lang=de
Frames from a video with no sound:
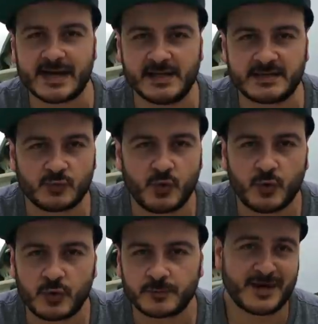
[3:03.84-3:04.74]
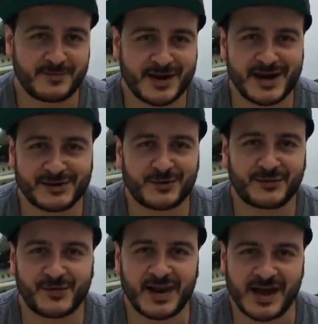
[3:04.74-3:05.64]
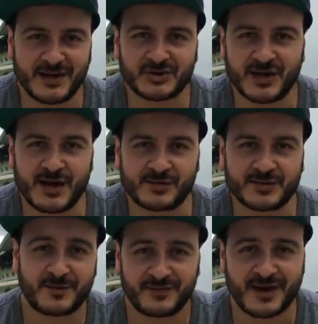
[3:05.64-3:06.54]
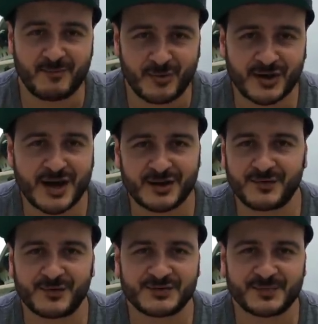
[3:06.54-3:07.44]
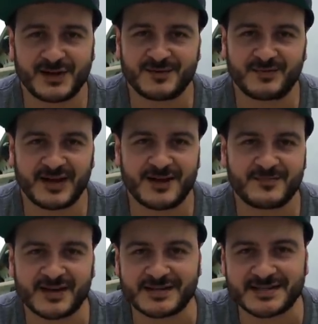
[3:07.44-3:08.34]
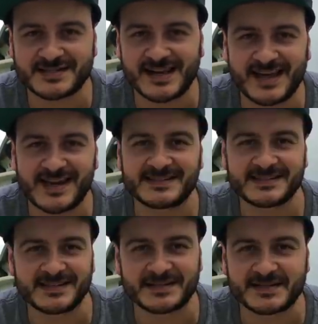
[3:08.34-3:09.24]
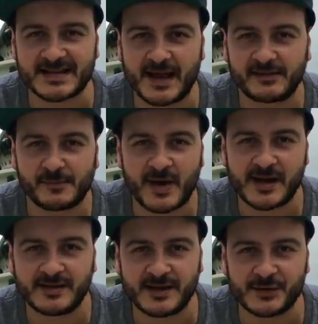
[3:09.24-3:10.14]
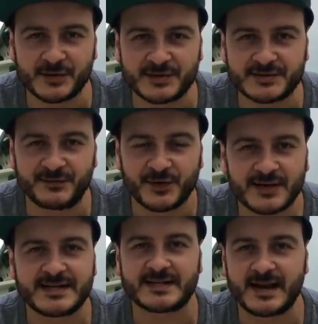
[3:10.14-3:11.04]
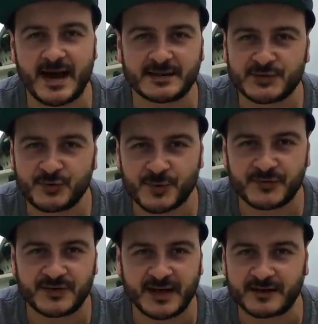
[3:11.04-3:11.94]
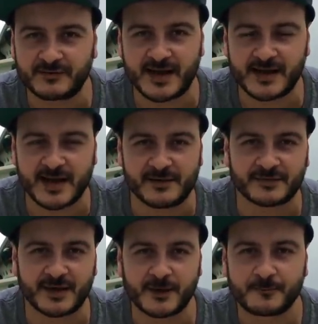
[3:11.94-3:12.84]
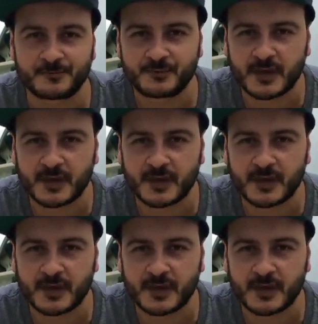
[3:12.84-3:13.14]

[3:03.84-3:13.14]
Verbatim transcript: nicht allzu hoch, kann aber halt auch voll einschlagen. Und ich glaube, wenn er Bock hat auf Fußball in Bremen, dann ist das halt echt ein interessanter Mann, der uns wirklich in naher Zukunft direkt weiterhelfen kann.